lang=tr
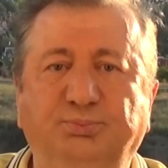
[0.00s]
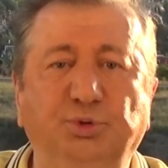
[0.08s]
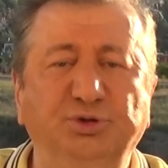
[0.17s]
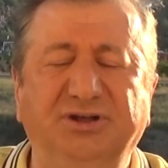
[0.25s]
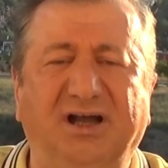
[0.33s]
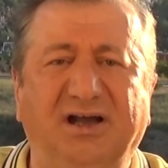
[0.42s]

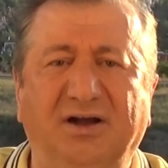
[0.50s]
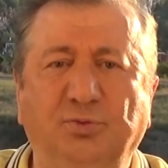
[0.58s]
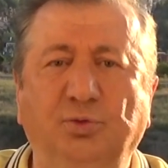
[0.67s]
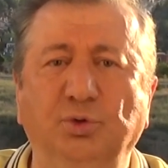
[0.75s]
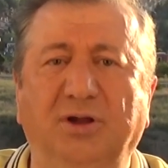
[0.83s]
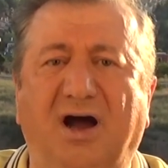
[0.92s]
Bunda
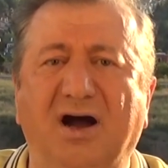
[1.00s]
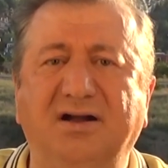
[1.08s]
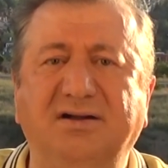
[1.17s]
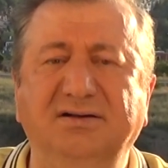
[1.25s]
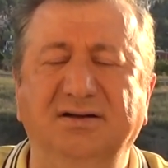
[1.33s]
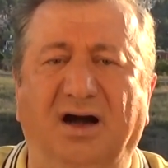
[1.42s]
kul
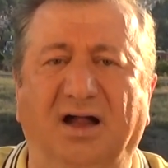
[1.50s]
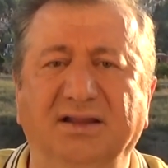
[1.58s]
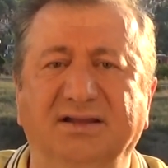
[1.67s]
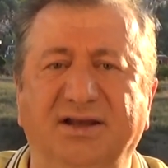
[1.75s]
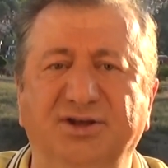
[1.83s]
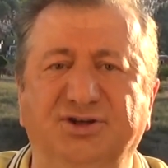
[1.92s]
hakkı
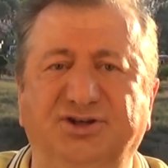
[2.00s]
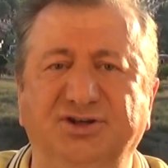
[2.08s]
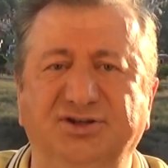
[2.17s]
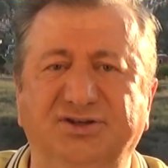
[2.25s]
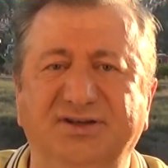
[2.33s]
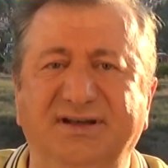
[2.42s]

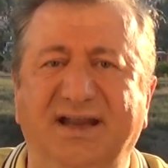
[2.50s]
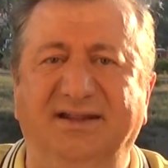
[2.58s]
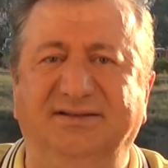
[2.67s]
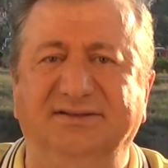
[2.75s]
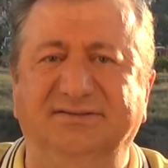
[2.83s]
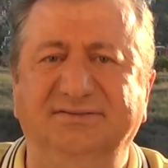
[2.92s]
anlayışı
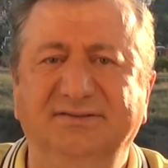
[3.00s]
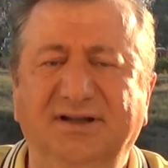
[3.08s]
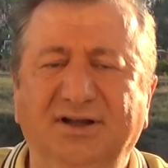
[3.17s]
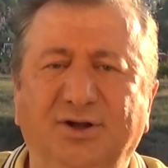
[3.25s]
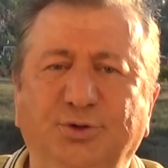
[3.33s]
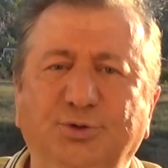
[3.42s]
nedir?
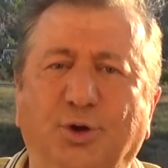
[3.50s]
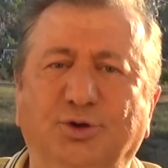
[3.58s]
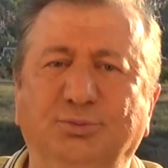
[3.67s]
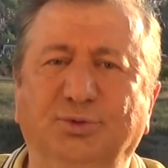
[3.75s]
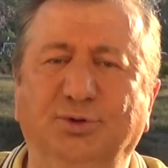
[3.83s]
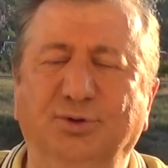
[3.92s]

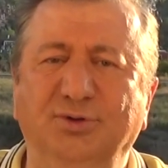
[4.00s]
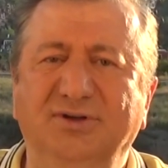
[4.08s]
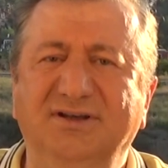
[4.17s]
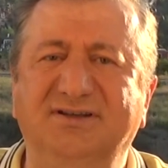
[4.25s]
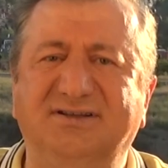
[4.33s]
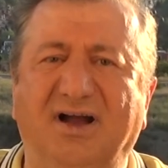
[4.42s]
Yorumu,
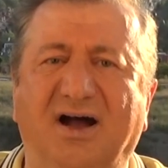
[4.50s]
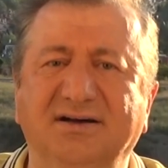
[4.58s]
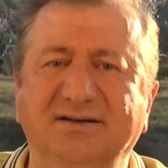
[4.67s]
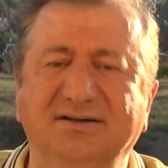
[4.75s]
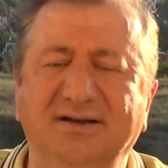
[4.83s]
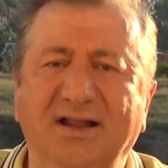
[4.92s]

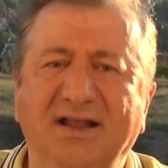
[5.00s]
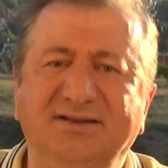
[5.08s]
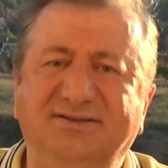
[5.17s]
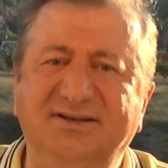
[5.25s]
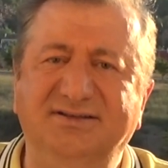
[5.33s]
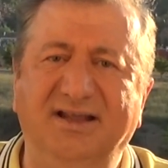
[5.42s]
izahı
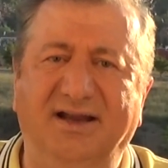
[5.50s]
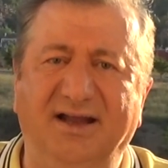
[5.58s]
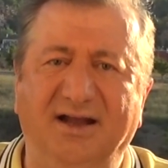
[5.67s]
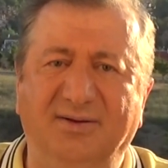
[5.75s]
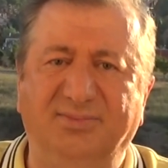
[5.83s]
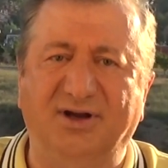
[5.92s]

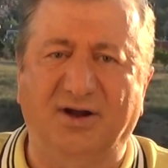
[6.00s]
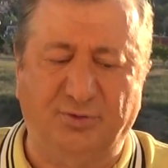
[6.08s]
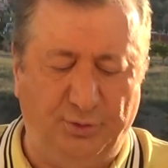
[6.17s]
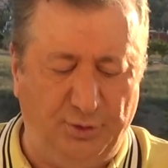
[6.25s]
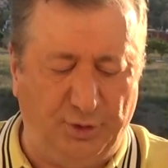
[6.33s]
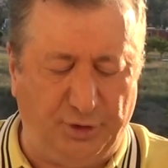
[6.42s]
sizlere
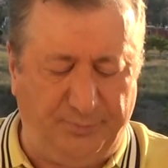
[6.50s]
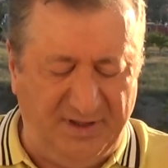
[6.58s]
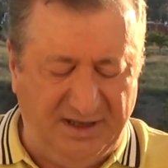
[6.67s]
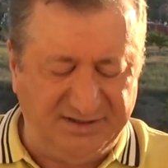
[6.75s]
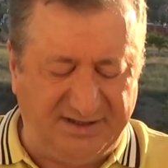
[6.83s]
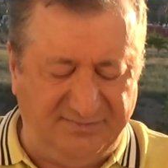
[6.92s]
bırakıyorum.
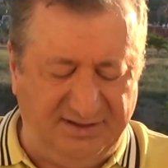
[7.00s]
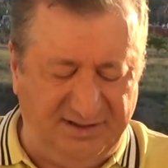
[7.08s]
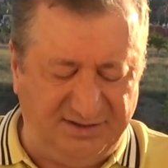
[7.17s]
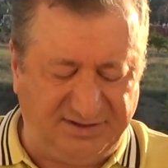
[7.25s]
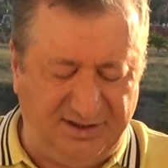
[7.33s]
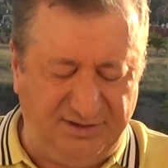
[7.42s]

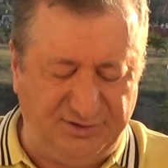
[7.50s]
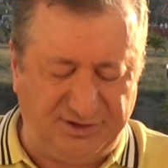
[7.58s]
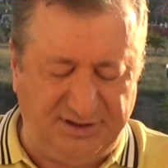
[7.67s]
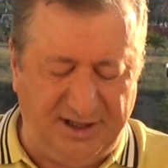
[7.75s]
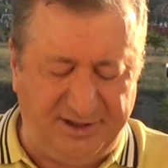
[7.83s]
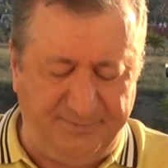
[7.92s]
Sevgili
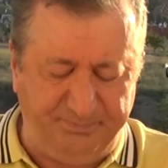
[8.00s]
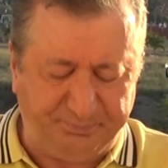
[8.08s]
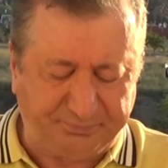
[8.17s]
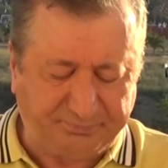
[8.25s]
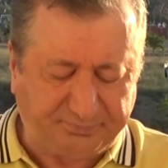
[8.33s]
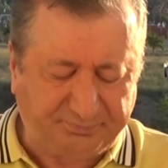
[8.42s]
seyircilerim
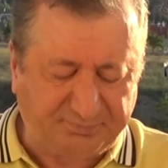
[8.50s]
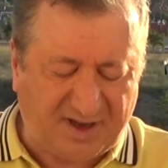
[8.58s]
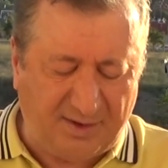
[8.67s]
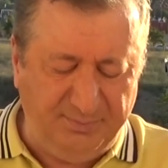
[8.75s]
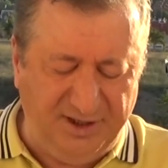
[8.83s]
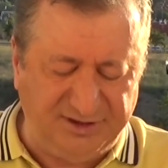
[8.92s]

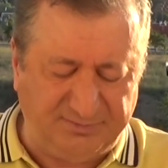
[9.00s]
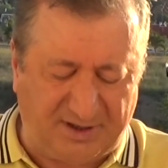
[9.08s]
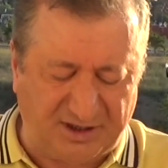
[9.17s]
bir